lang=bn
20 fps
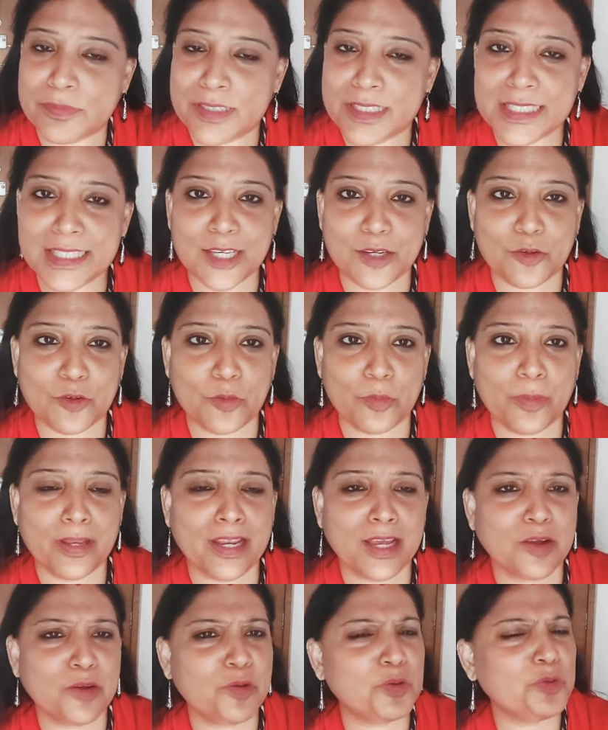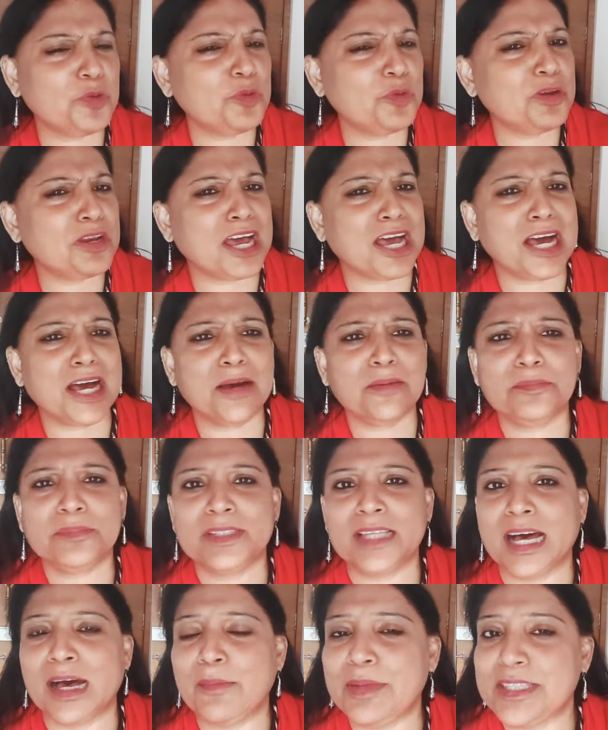চিন্তা করবে না কোনো নাম
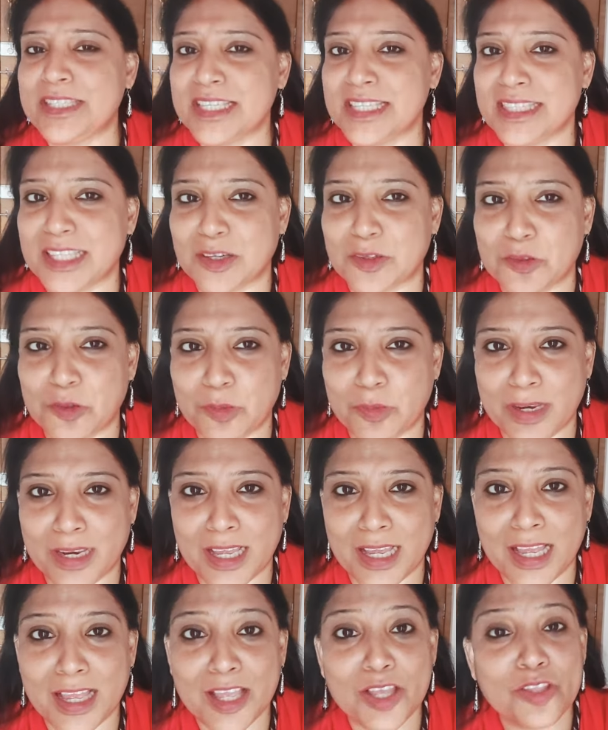ধামে চিন্তা করবে না